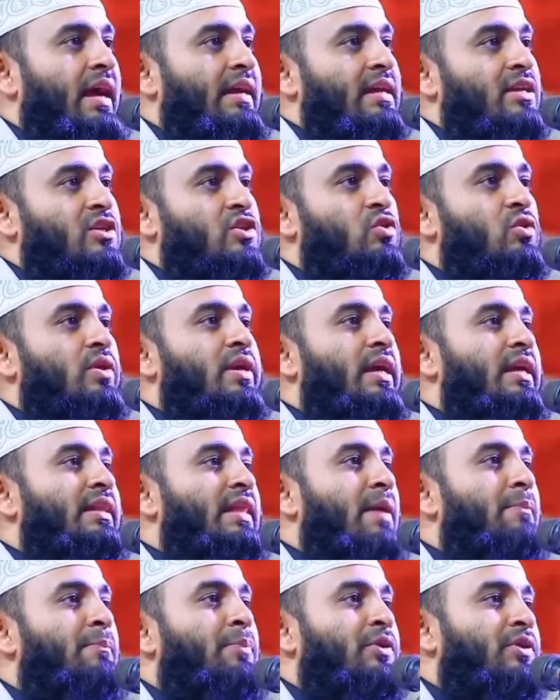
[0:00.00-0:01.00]
একটা সুখী
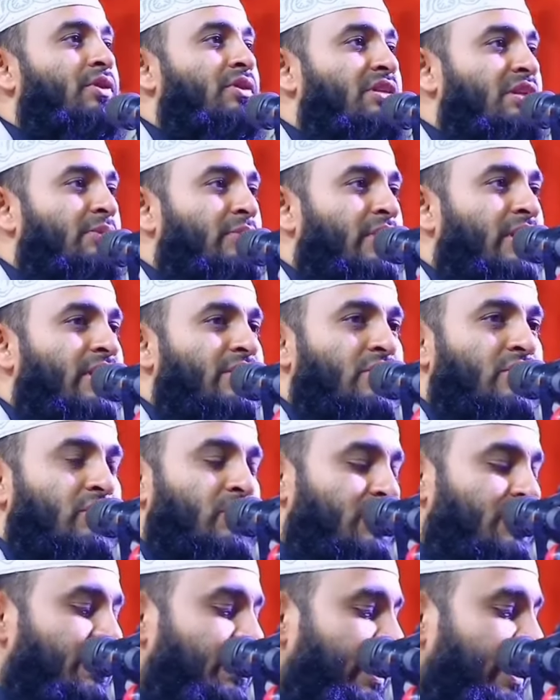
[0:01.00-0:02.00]
দাম্পত্য জীবনের জন্য
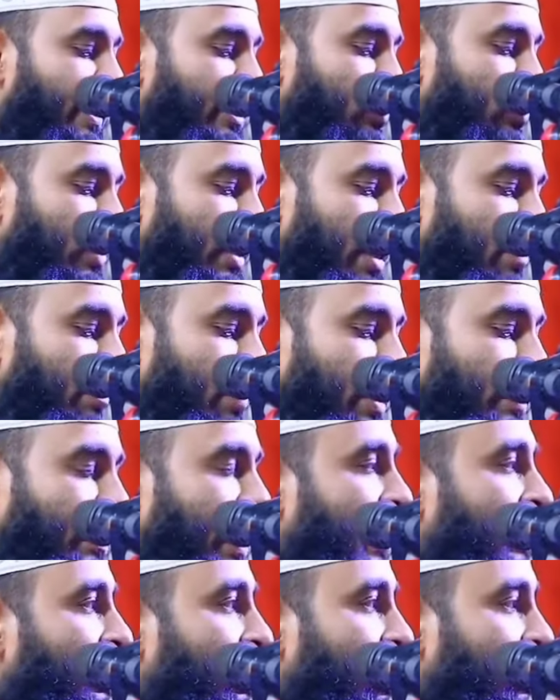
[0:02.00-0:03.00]
স্ত্রীর দুই নাম্বার
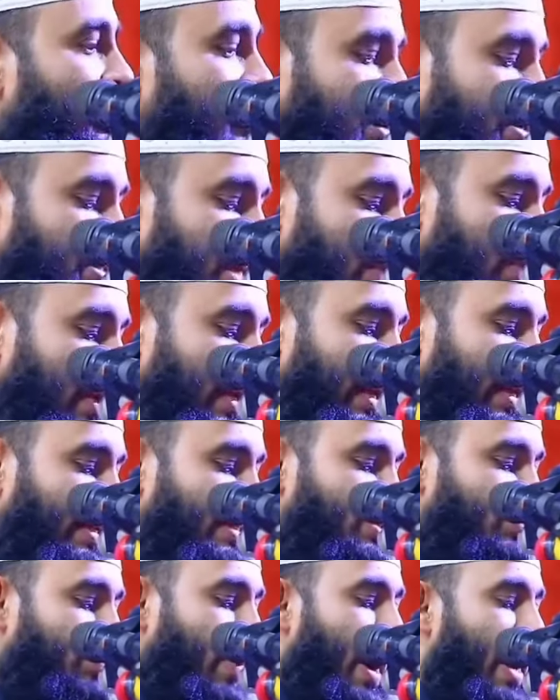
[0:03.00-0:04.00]
দায়িত্ব হচ্ছে স্বামীকে
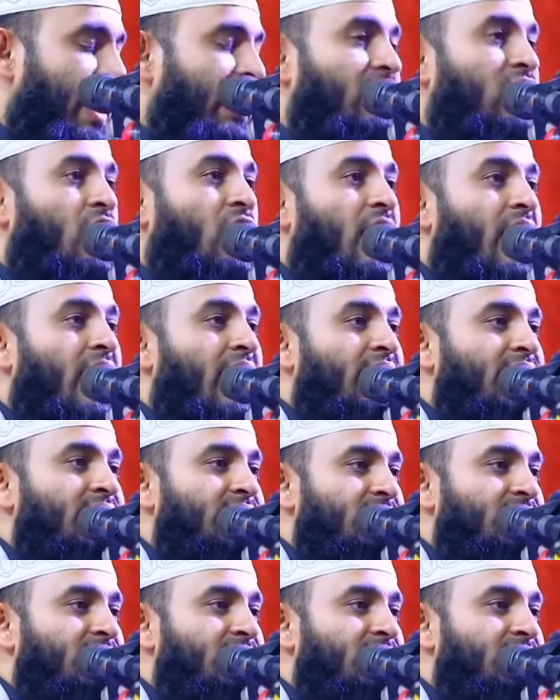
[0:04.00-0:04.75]
ইন্সপায়ার করা